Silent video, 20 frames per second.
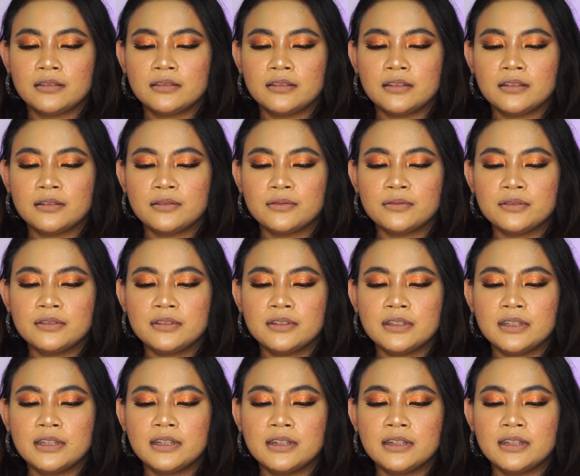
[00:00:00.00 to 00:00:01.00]
Terus
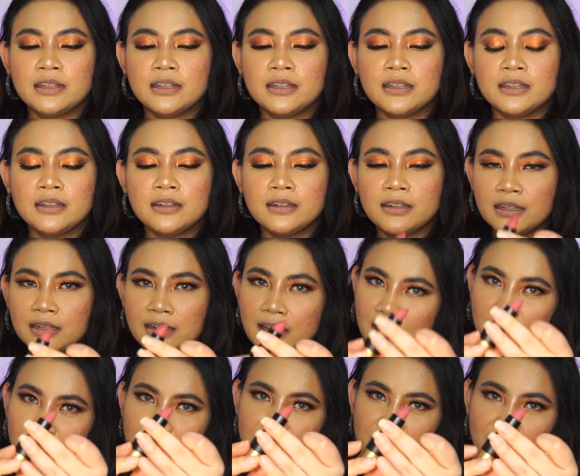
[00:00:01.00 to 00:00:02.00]
ini di
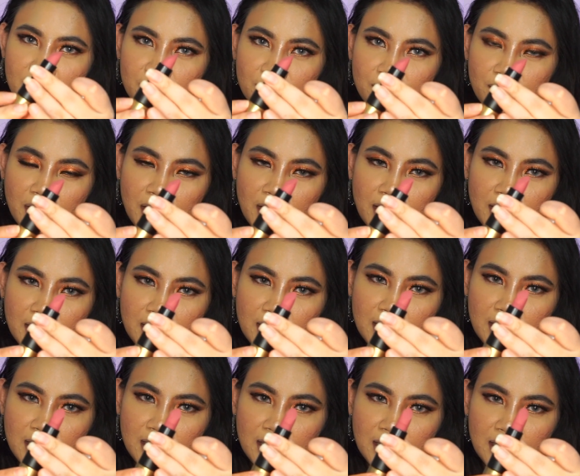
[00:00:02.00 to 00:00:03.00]
dalamnya tuh kayak
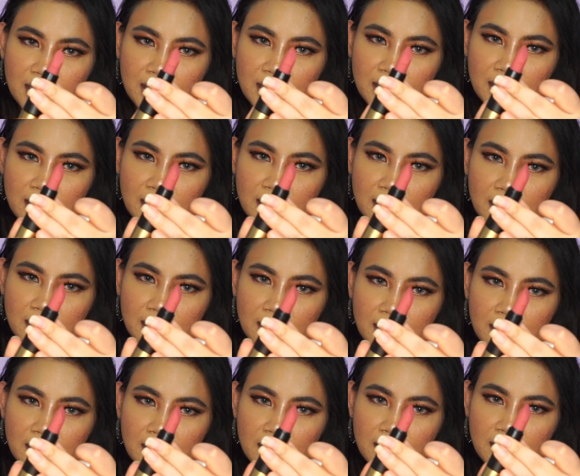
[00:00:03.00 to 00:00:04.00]
gini.
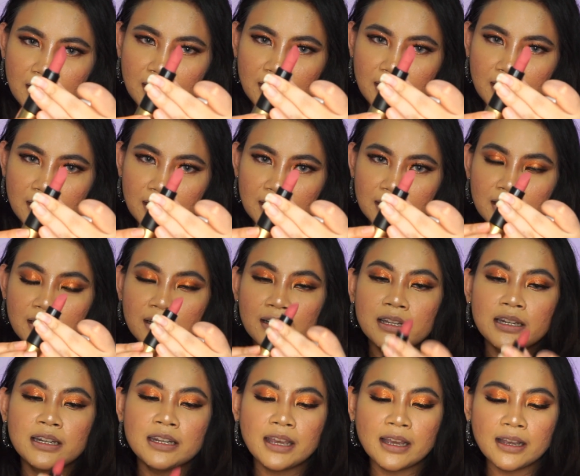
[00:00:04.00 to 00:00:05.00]

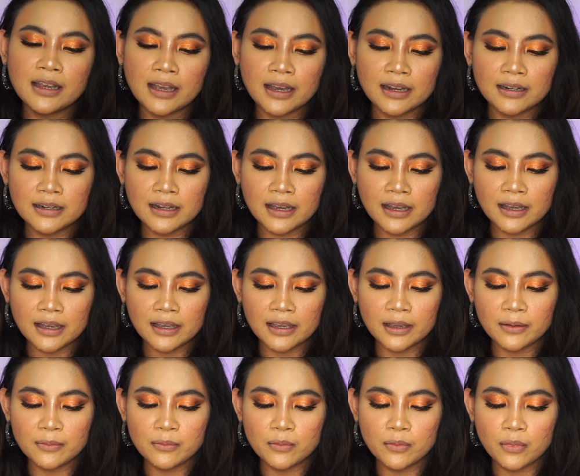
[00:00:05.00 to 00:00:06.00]
Literally dia nggak ada
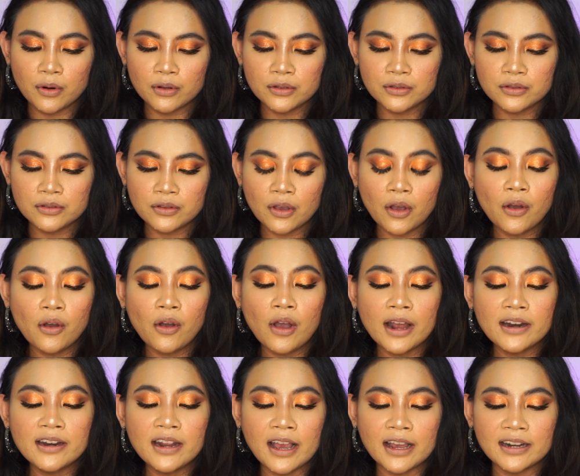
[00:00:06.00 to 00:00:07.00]
emboss. Oh,
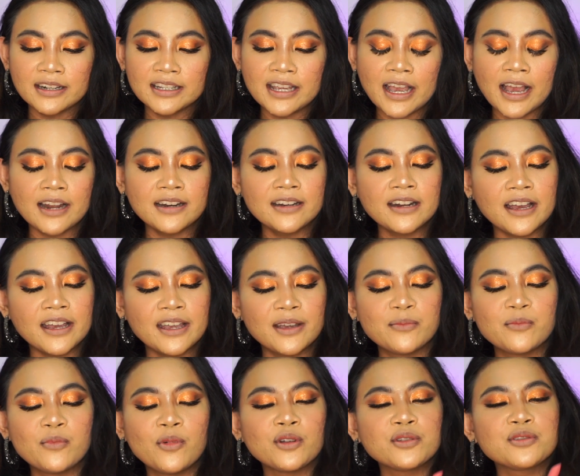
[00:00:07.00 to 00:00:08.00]
ada. Dia ada
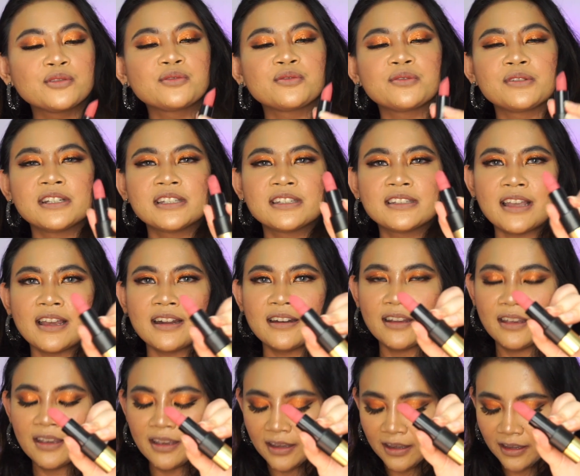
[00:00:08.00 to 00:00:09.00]
emboss tulisan
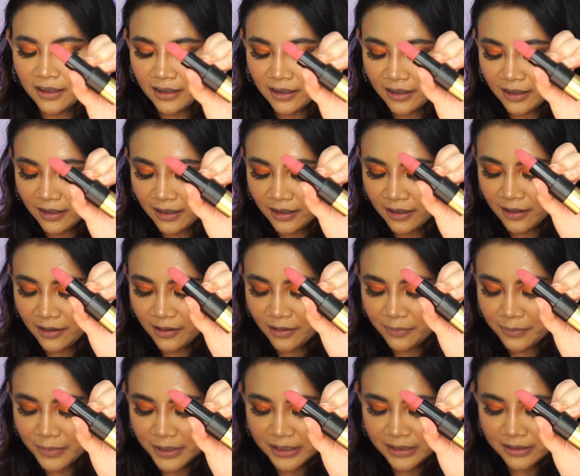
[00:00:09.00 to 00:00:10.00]

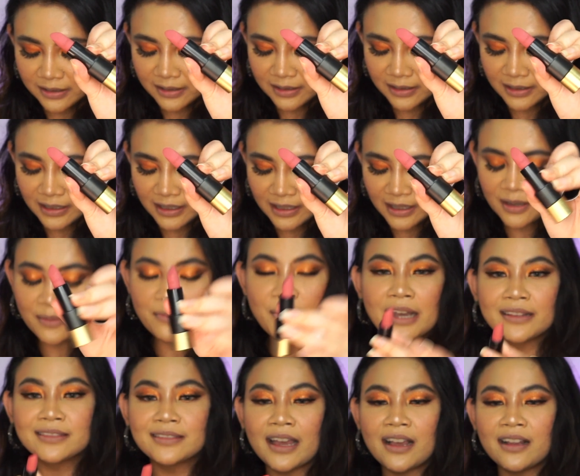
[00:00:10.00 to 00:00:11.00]
Hermes di
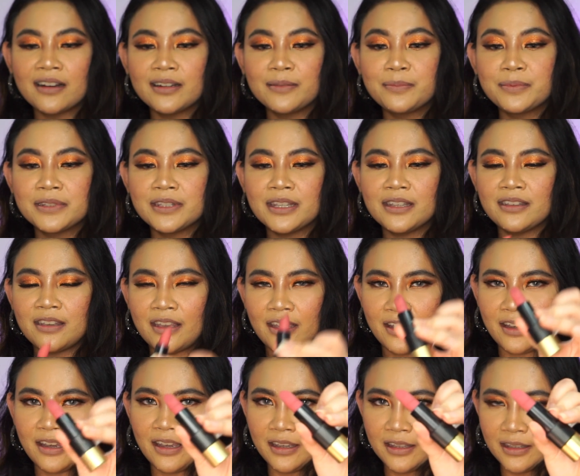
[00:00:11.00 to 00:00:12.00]
batang
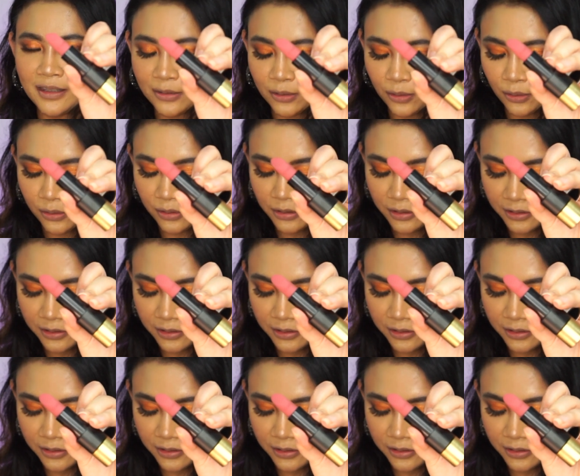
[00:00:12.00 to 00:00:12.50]
lipstiknya kayak gitu.